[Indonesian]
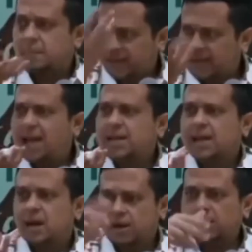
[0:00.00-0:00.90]

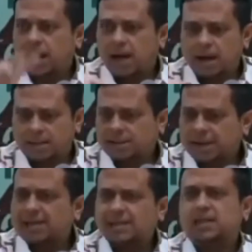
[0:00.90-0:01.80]
pikirannya oleh
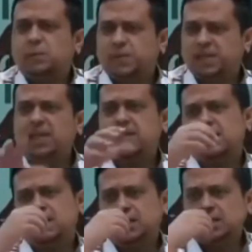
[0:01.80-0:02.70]
cara-cara seperti ini.